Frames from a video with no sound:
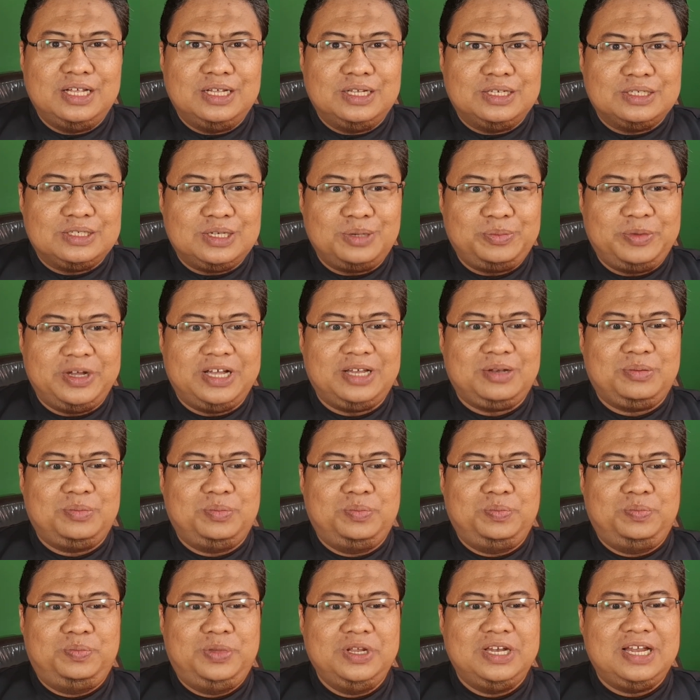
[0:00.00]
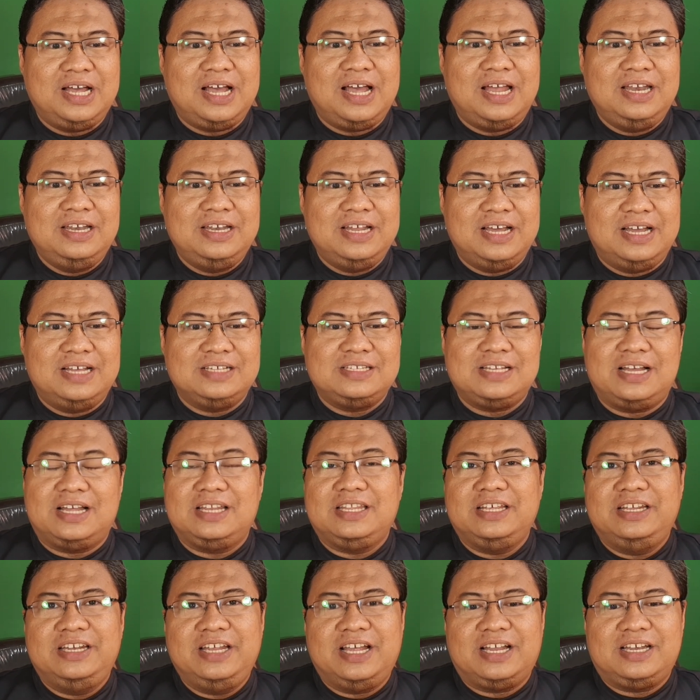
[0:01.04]
Sobat, bila Anda
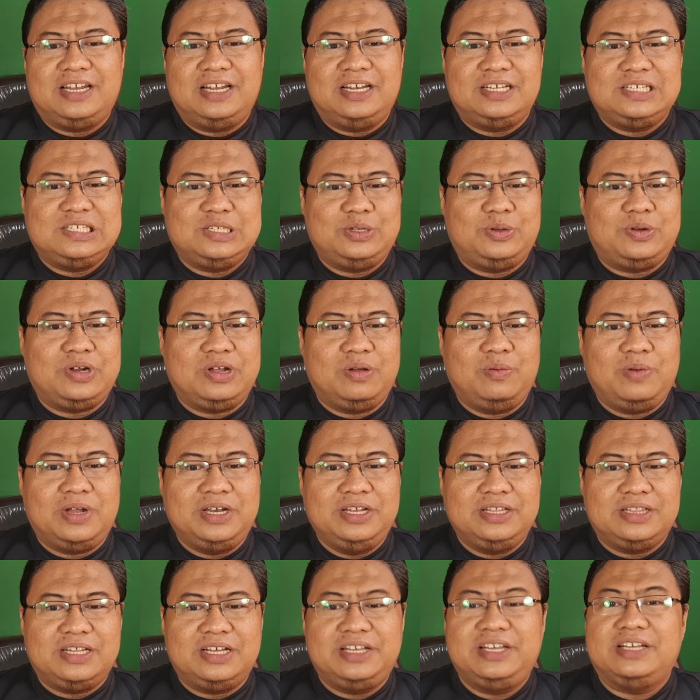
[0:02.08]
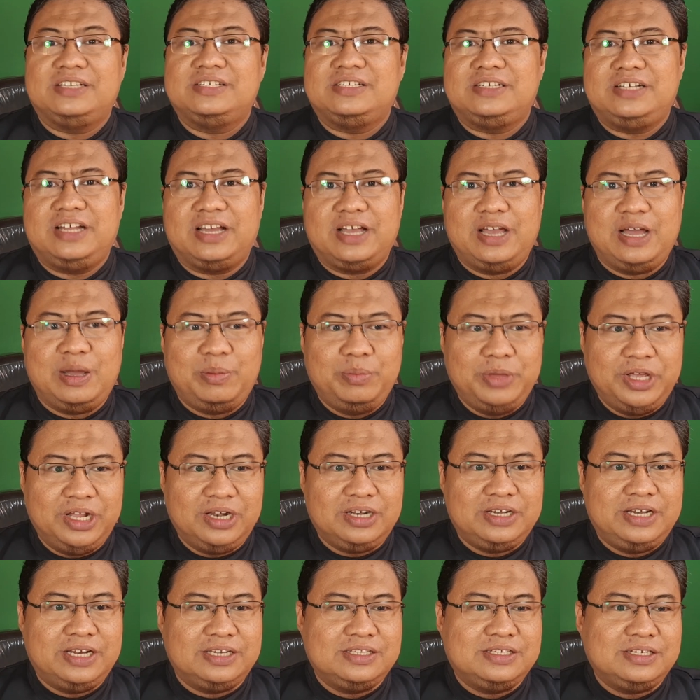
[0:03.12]
saat ini adalah seorang wanita yang sedang
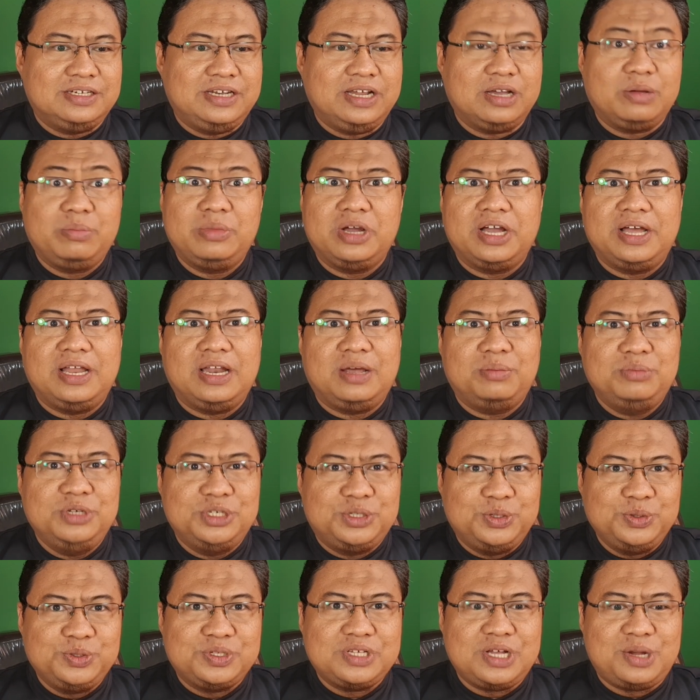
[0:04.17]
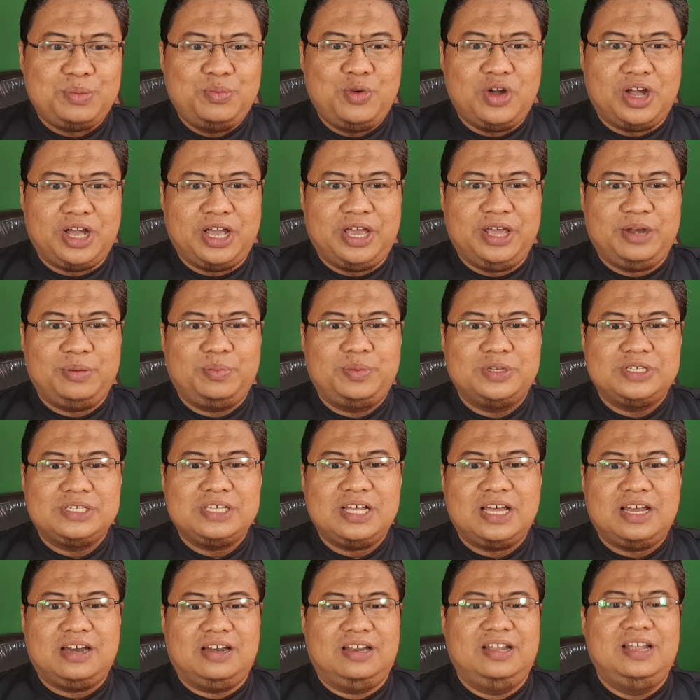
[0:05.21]
hamil dan sedang mengalami susah buang air
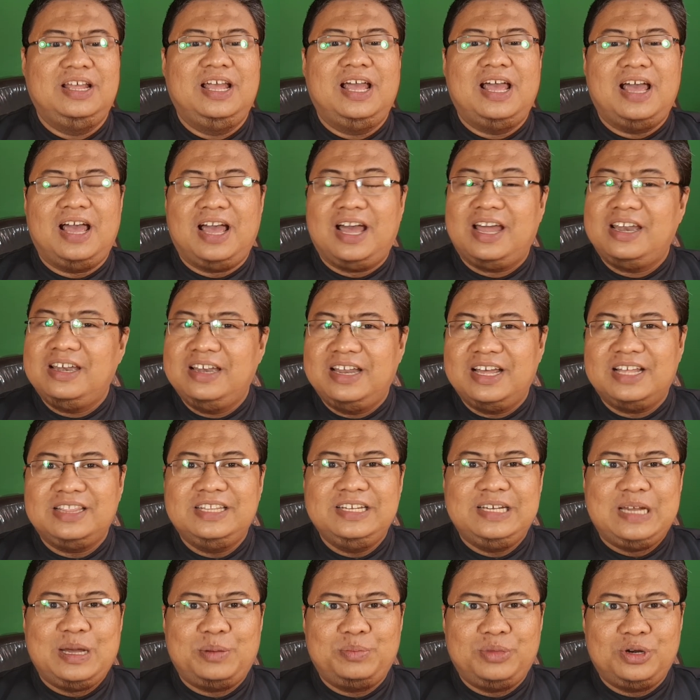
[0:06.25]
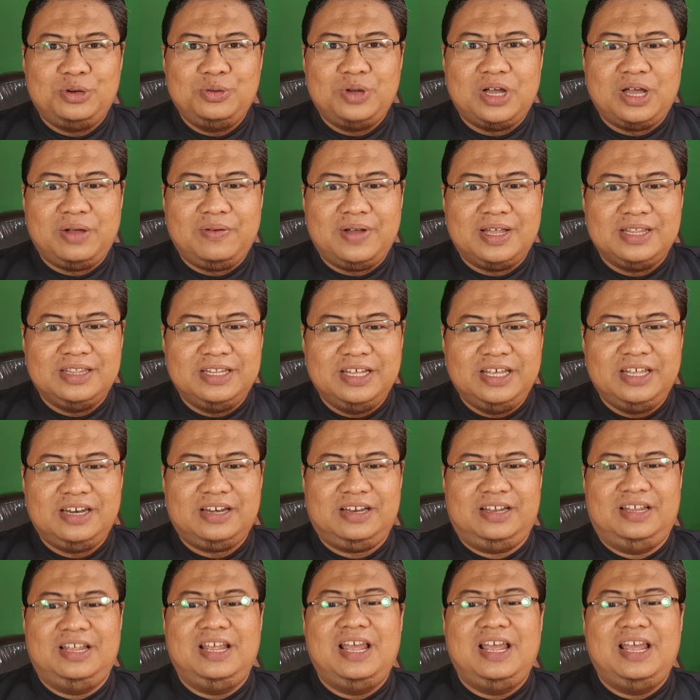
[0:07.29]
besar, Anda tidak perlu khawatir.